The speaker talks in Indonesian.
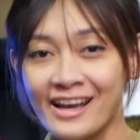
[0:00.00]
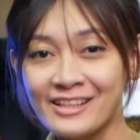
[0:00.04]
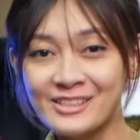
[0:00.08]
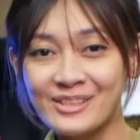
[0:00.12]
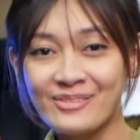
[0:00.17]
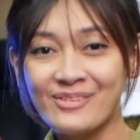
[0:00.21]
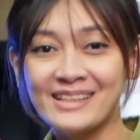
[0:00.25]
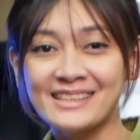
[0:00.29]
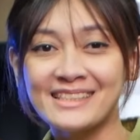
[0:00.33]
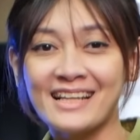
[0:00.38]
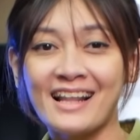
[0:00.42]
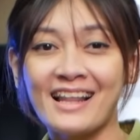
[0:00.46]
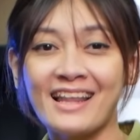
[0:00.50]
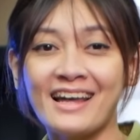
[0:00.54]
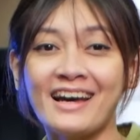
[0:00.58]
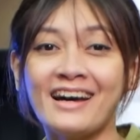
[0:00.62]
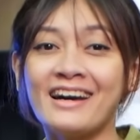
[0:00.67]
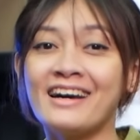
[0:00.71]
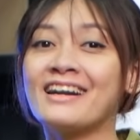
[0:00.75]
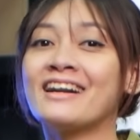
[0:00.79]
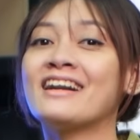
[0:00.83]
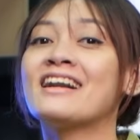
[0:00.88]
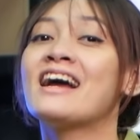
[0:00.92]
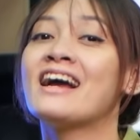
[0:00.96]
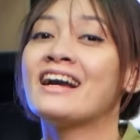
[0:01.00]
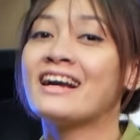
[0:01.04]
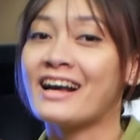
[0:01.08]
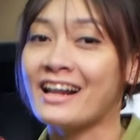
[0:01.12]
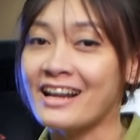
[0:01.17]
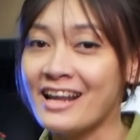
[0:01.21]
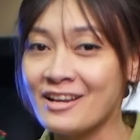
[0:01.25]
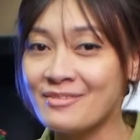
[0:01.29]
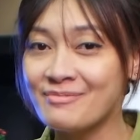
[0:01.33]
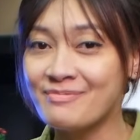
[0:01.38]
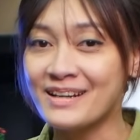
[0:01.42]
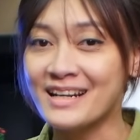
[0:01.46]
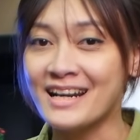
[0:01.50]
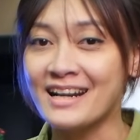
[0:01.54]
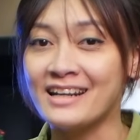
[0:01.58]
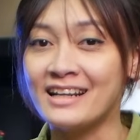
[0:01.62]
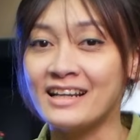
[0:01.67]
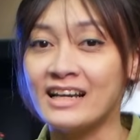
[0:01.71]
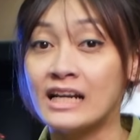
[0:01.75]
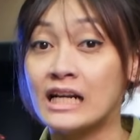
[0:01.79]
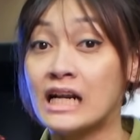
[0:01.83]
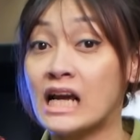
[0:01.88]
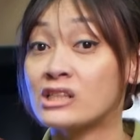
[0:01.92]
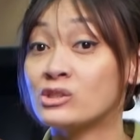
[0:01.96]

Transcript: Sobat Seller, kalian pernah dengar